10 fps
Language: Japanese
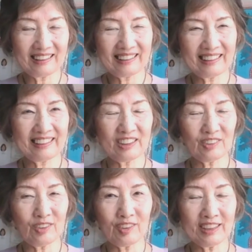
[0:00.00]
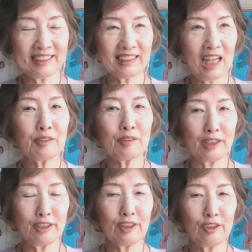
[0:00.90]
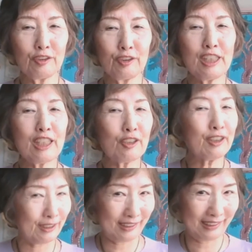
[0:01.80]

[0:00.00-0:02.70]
えー、ちょっとこれ違うって言いにくいっ